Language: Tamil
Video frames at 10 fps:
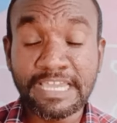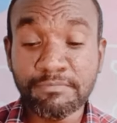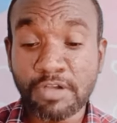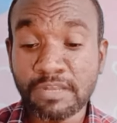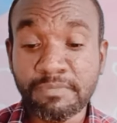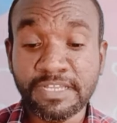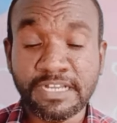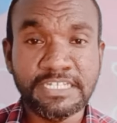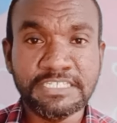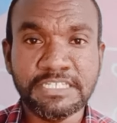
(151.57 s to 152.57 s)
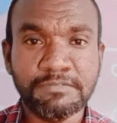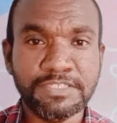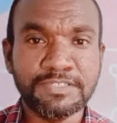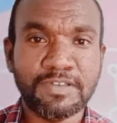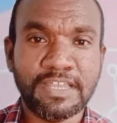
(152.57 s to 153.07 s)
ஐ மார்பிட் கண்டிஷன்
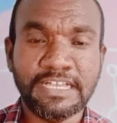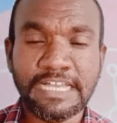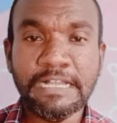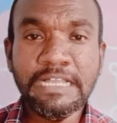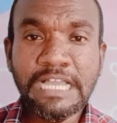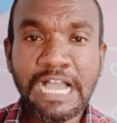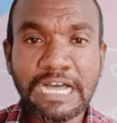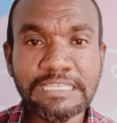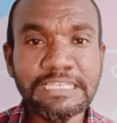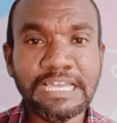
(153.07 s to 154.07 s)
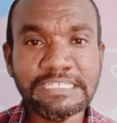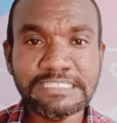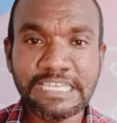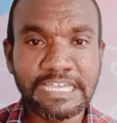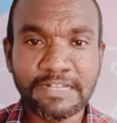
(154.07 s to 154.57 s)
அப்படின்னு சொல்கிறாங்க அதில்
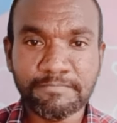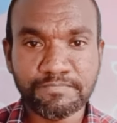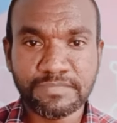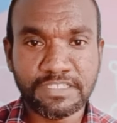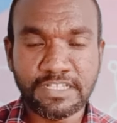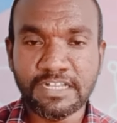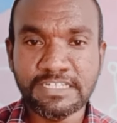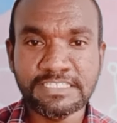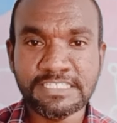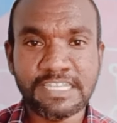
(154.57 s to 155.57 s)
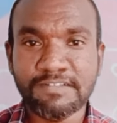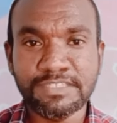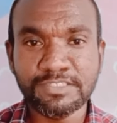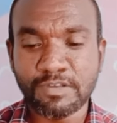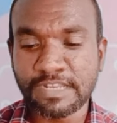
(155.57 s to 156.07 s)
சில டிசீஸ்லாம்
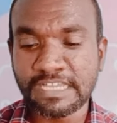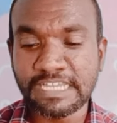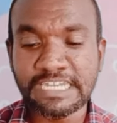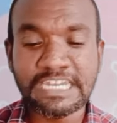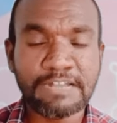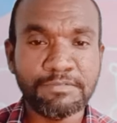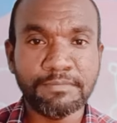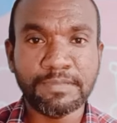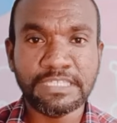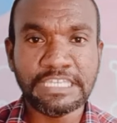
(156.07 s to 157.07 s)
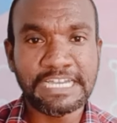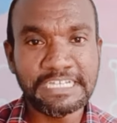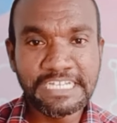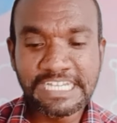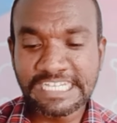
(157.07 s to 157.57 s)
வந்து சொல்கிறாங்க என்னென்ன அப்படின்னு பார்த்தீங்கன்னா
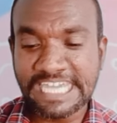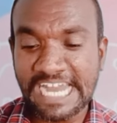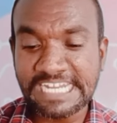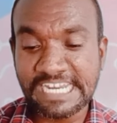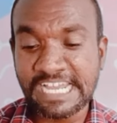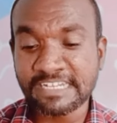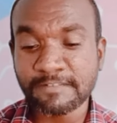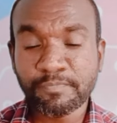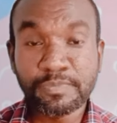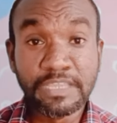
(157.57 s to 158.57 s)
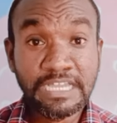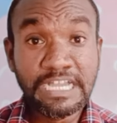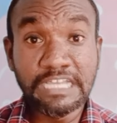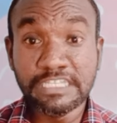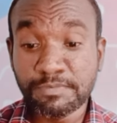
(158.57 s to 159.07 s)
கேட்ராக்ட்
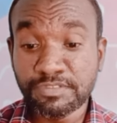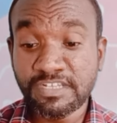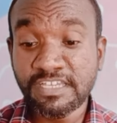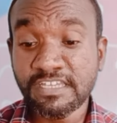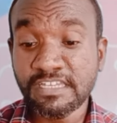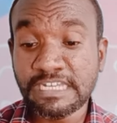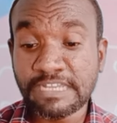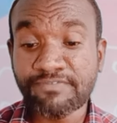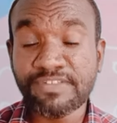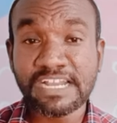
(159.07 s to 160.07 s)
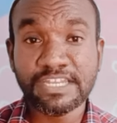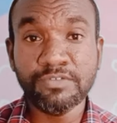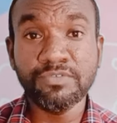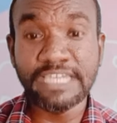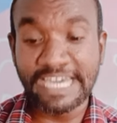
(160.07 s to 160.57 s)
அதுக்கப்புறம் வந்து
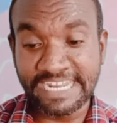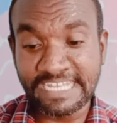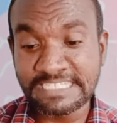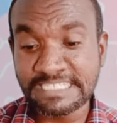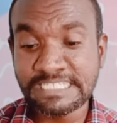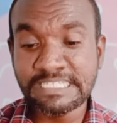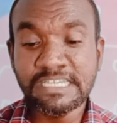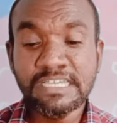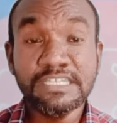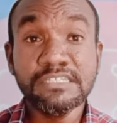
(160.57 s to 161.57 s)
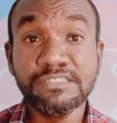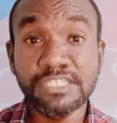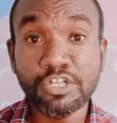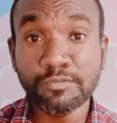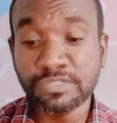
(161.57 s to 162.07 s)
ரெஃப்ராக்டிவ் எரர்ஸ்
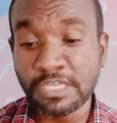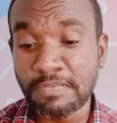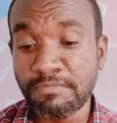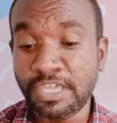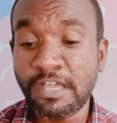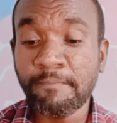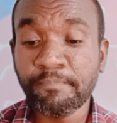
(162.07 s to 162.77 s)
ஜீரோப்தால்மியா